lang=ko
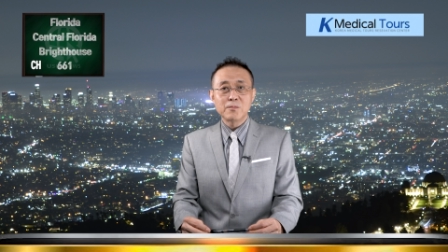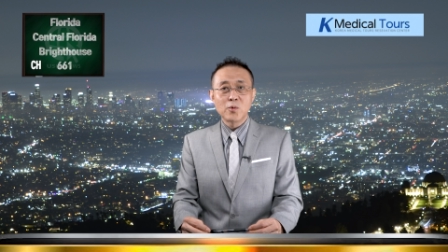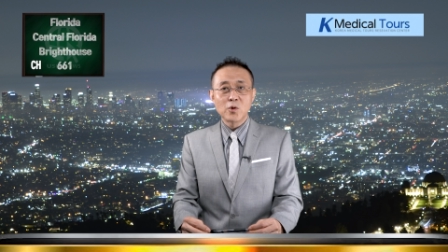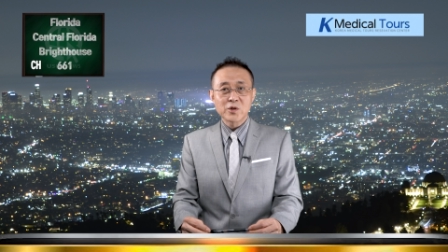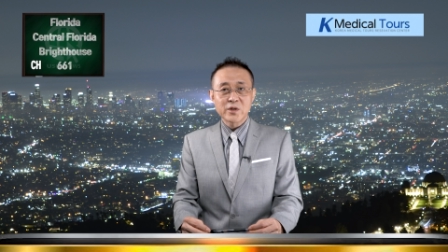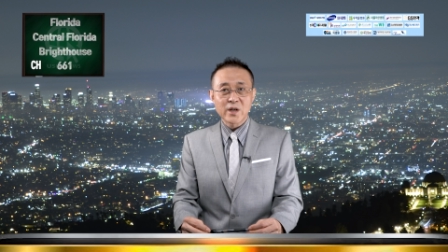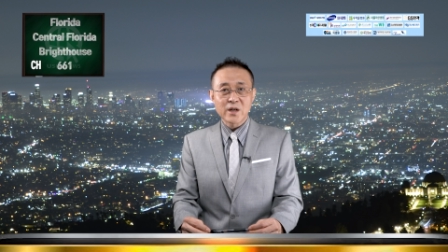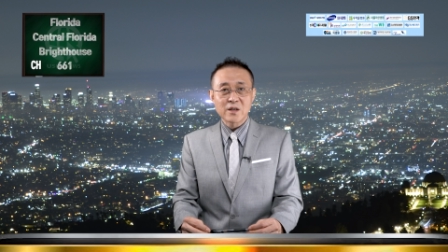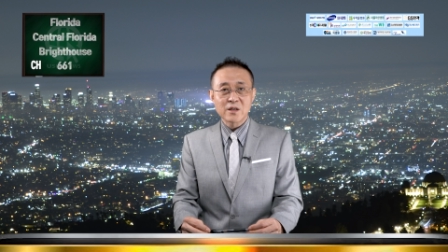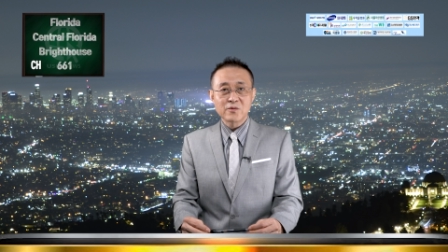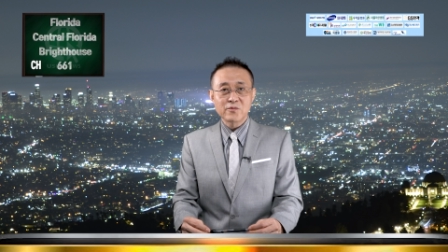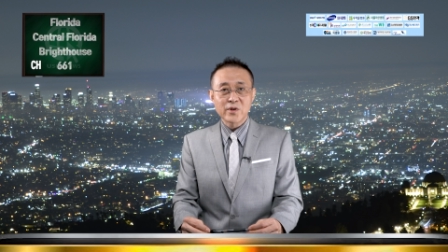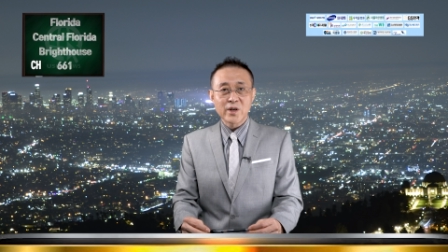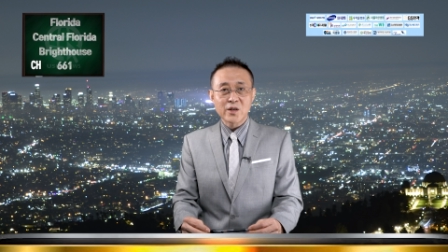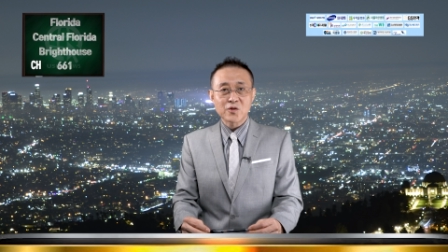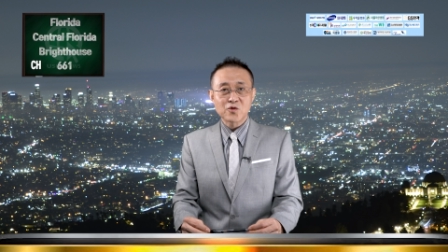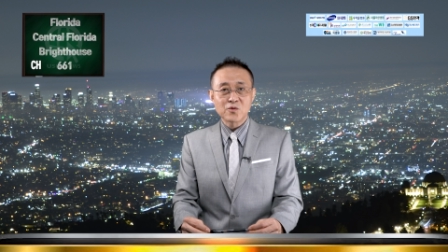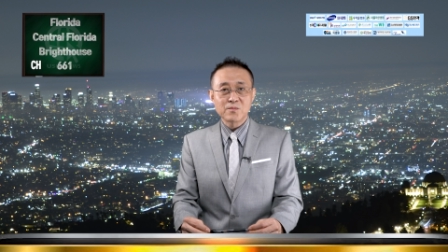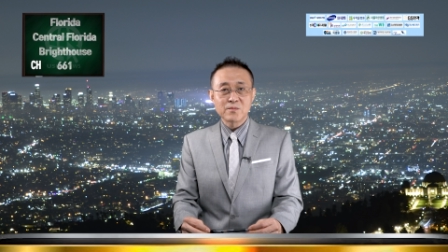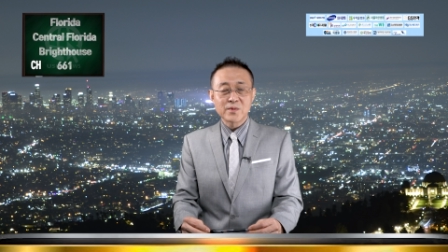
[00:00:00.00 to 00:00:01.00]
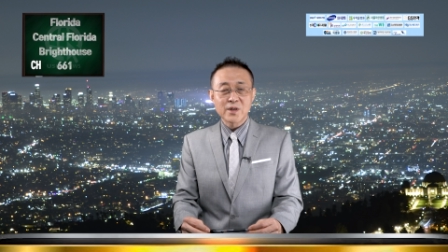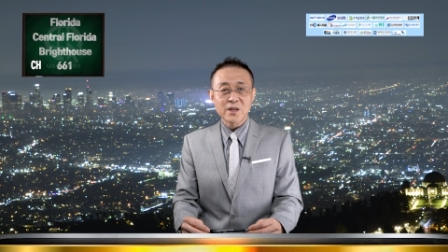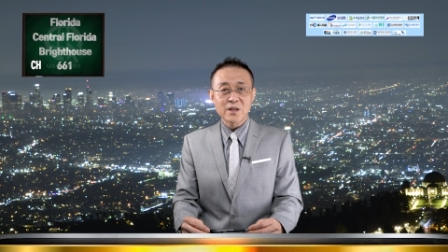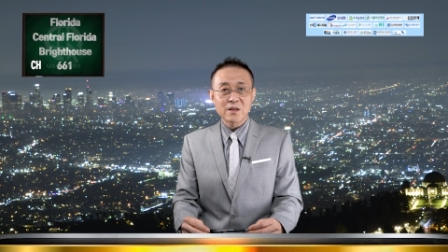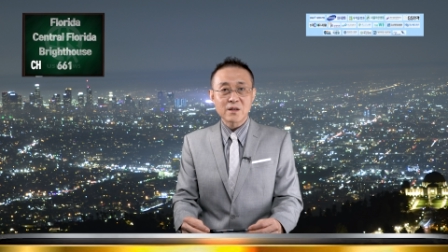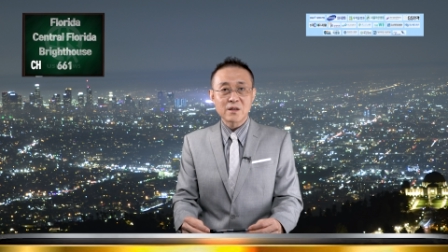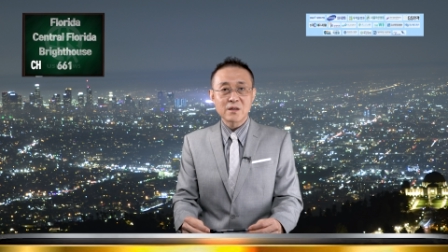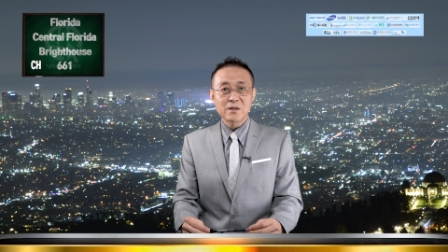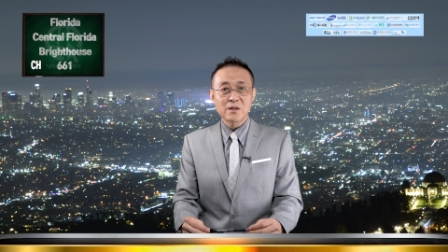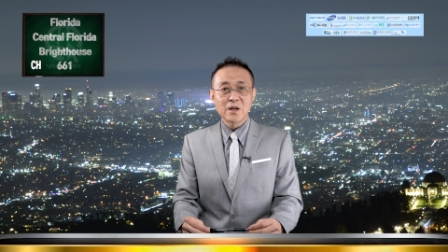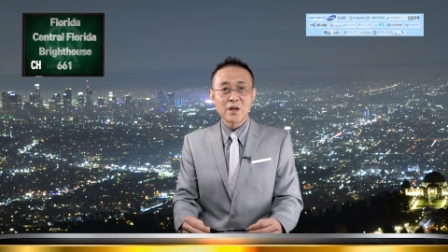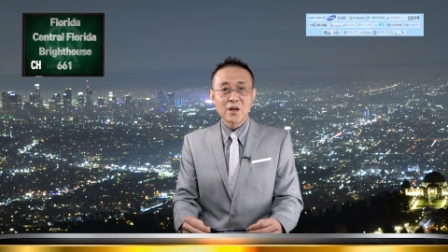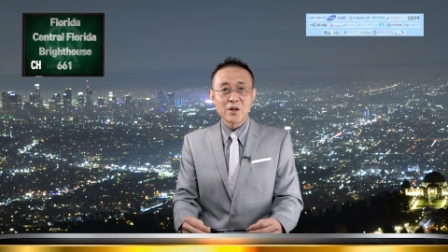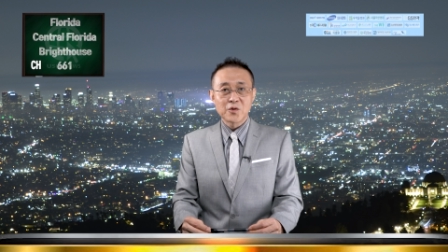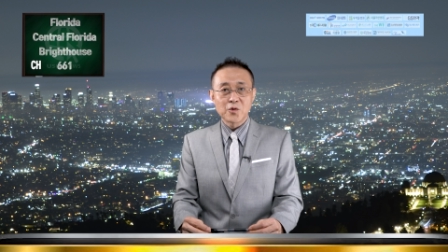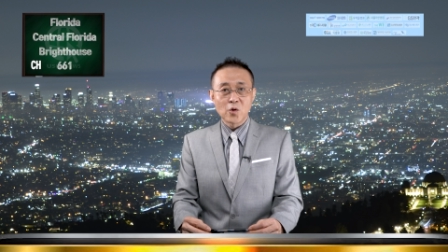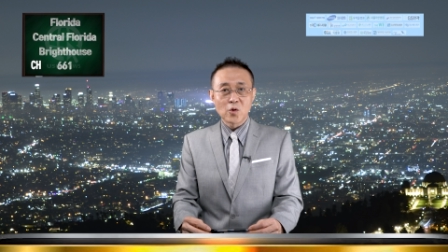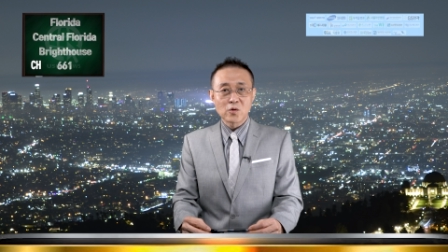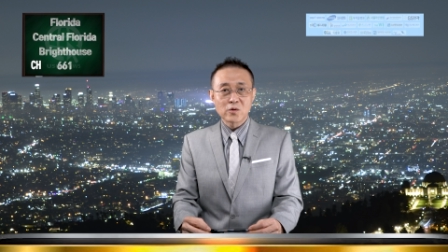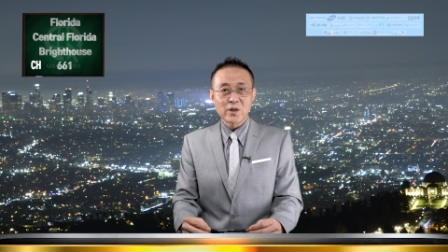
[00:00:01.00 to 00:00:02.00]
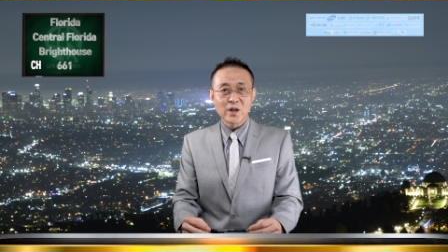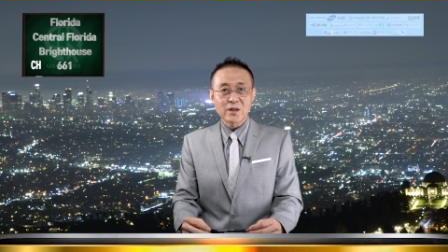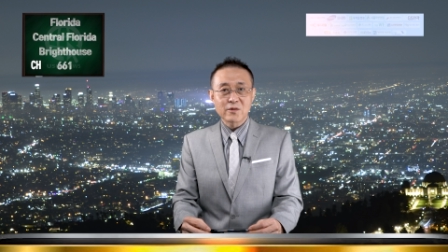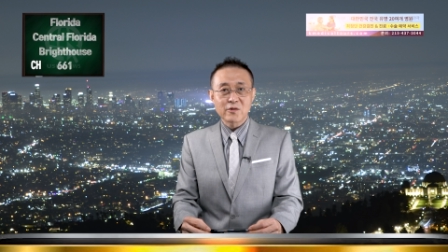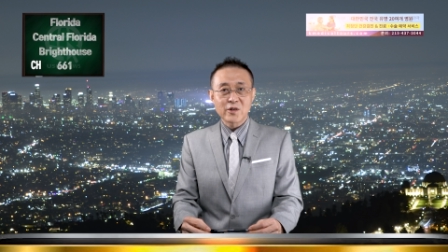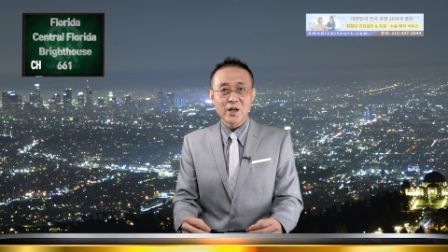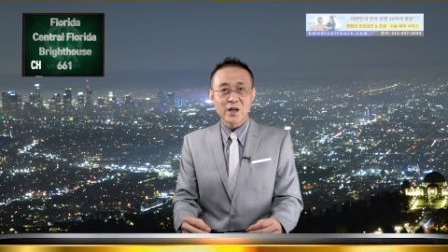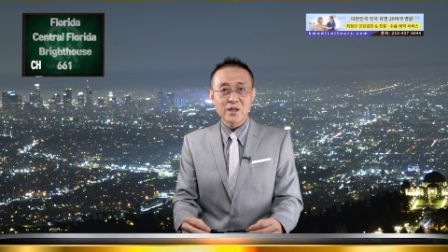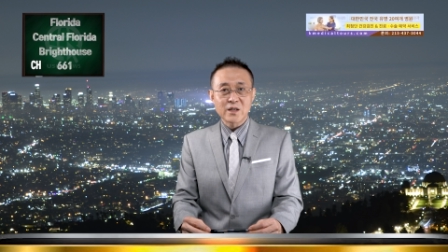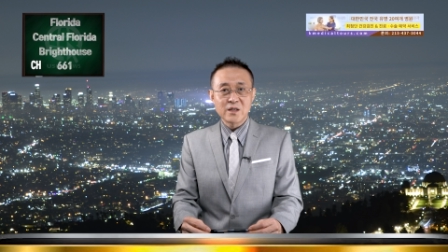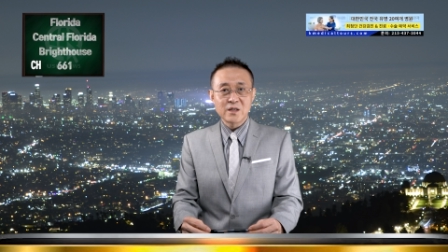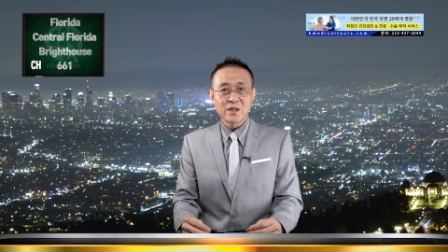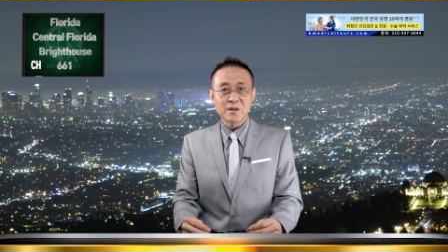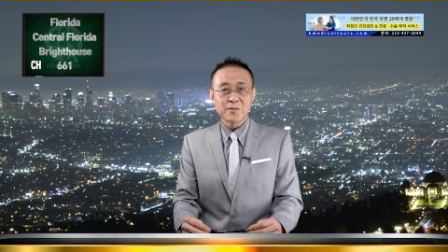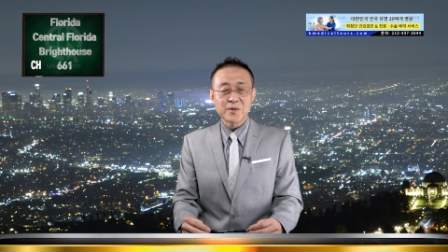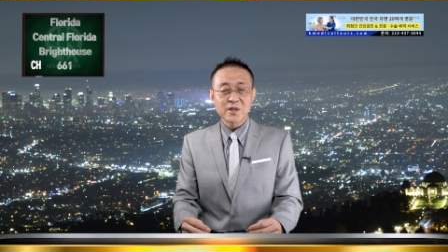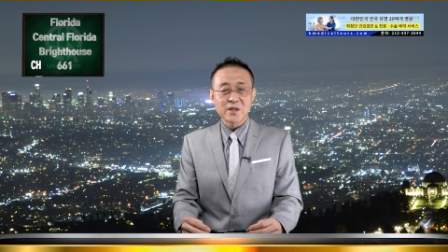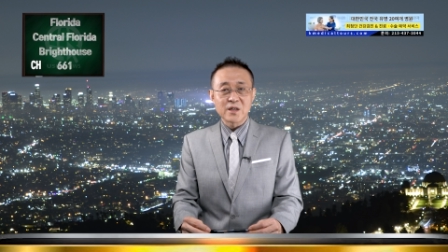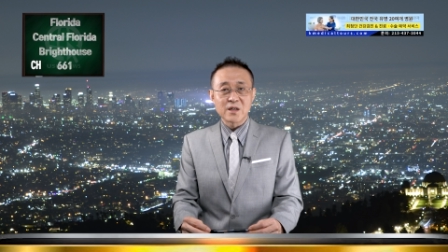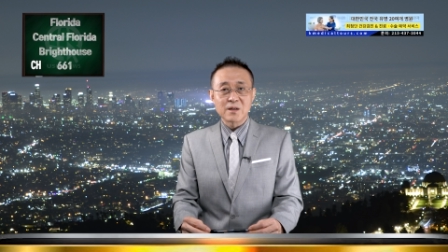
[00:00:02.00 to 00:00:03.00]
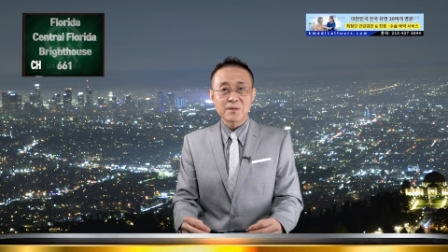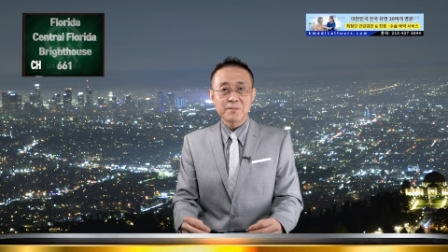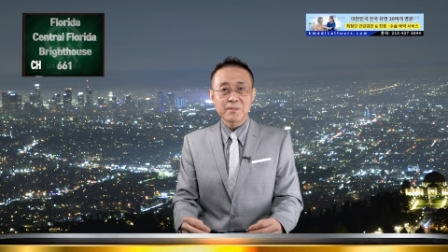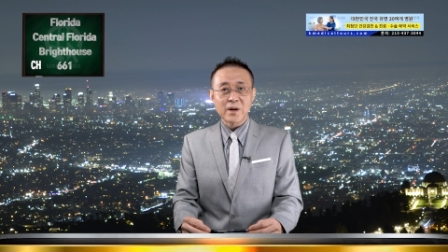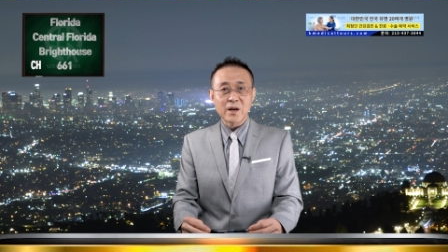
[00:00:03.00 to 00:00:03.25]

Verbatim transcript: 모색을 위해 준비했던 요르단과 이집트,